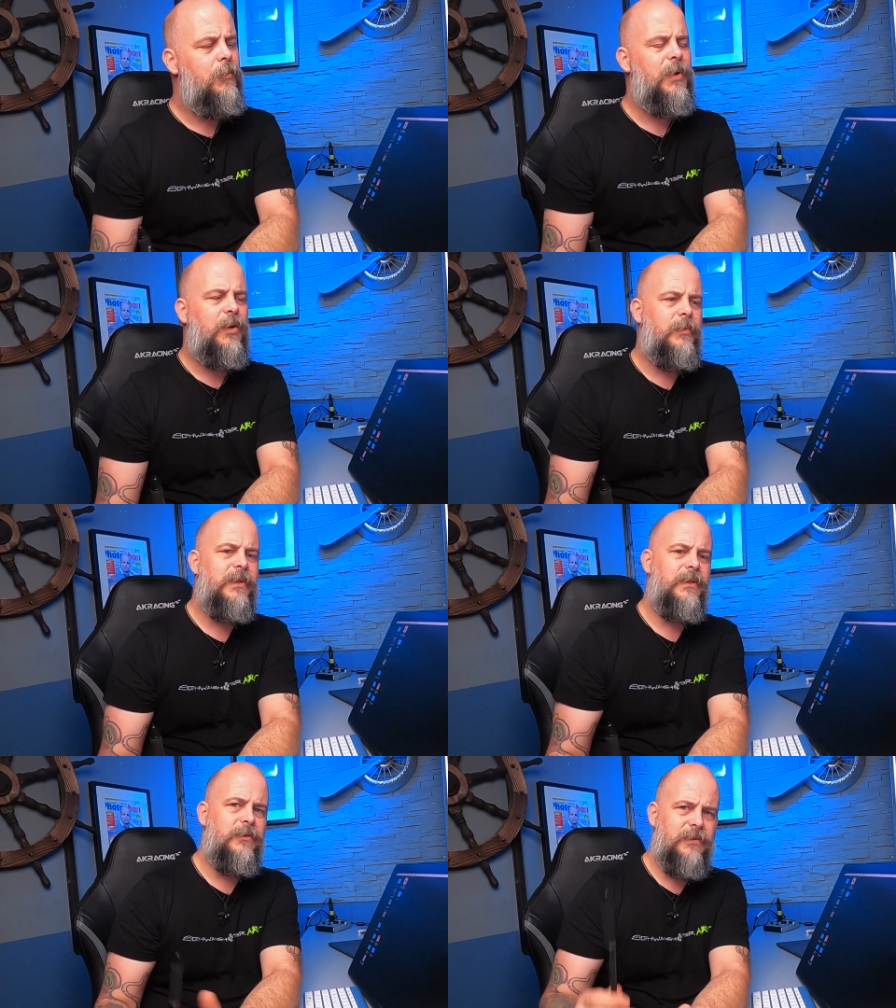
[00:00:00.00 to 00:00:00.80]

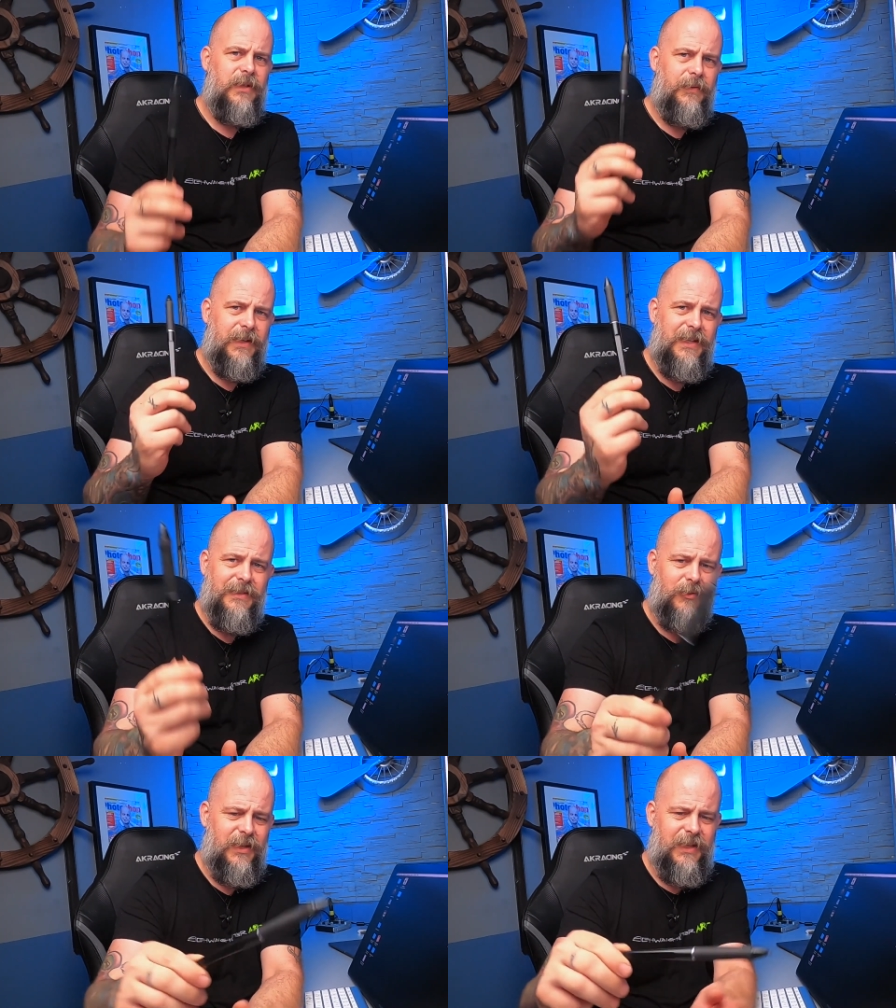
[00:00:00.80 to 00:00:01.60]
bekommen und da war
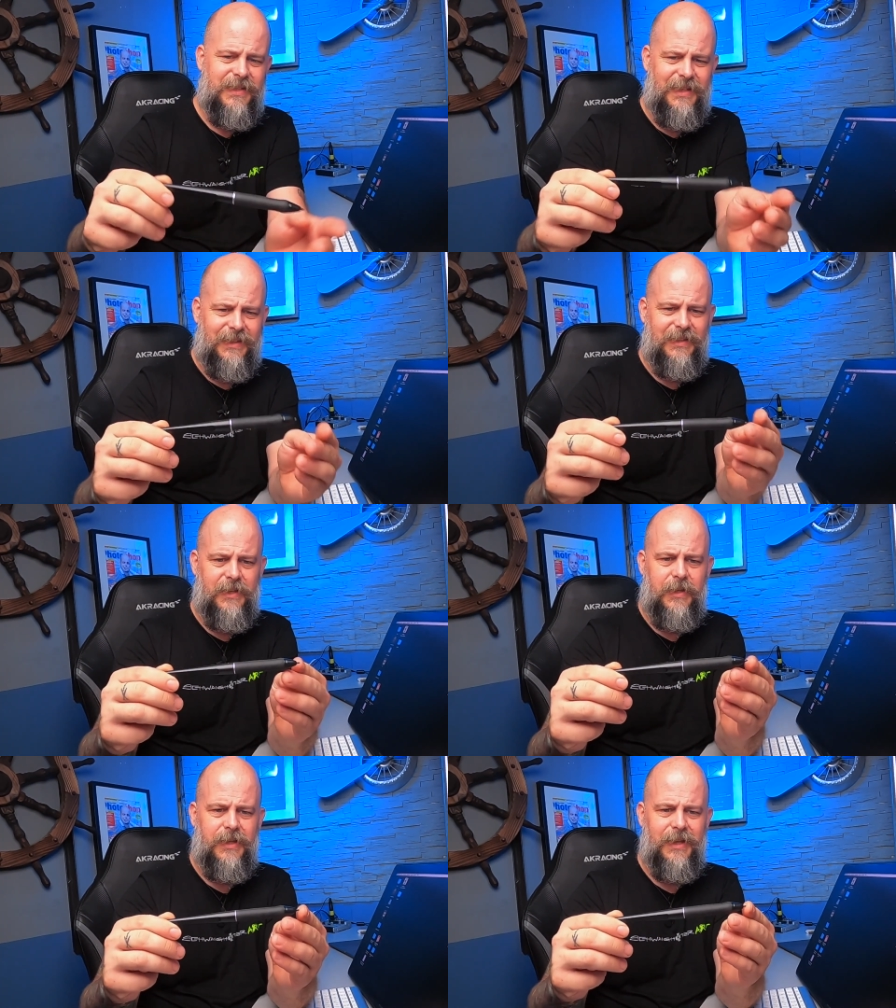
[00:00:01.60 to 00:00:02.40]
genau der
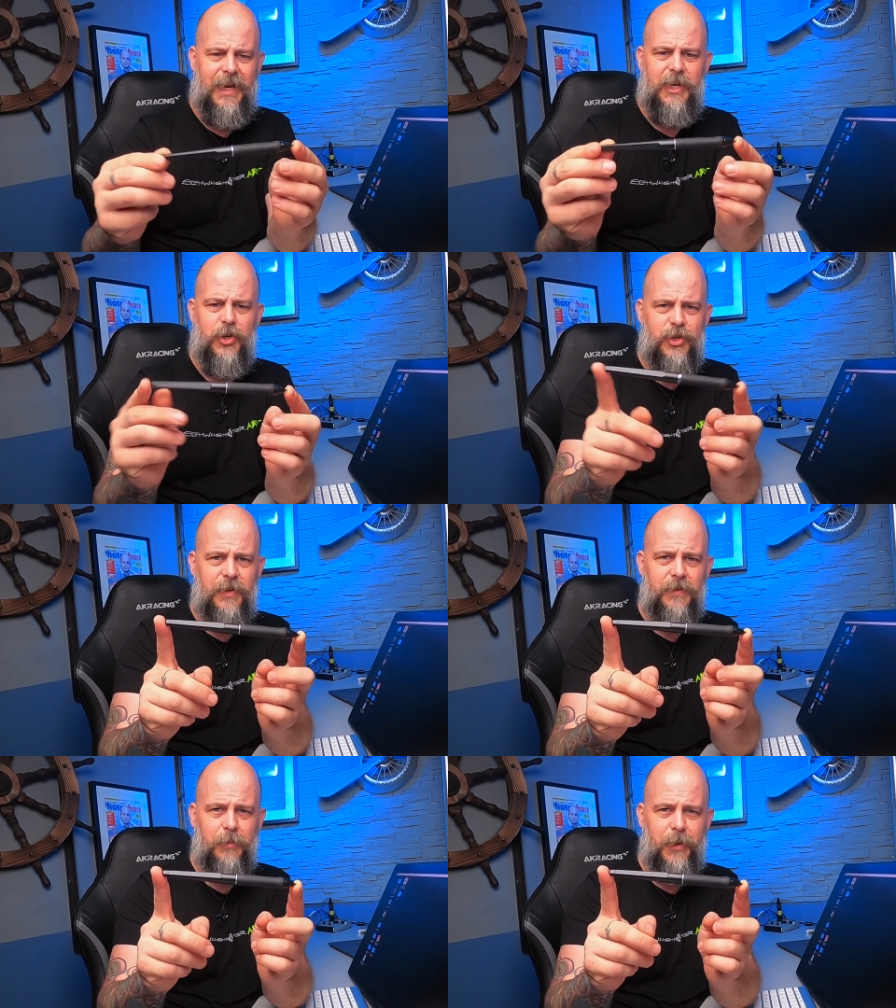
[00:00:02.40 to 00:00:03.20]
exakte gleiche
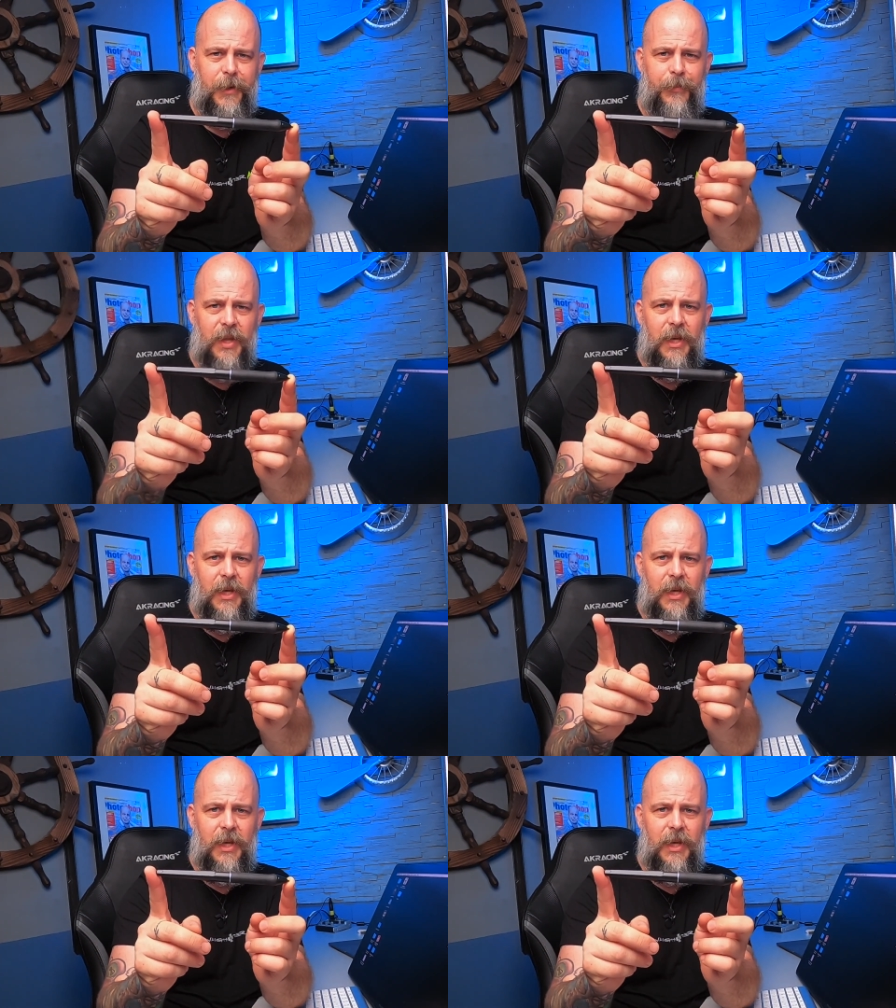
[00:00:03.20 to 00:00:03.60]
Stift dabei.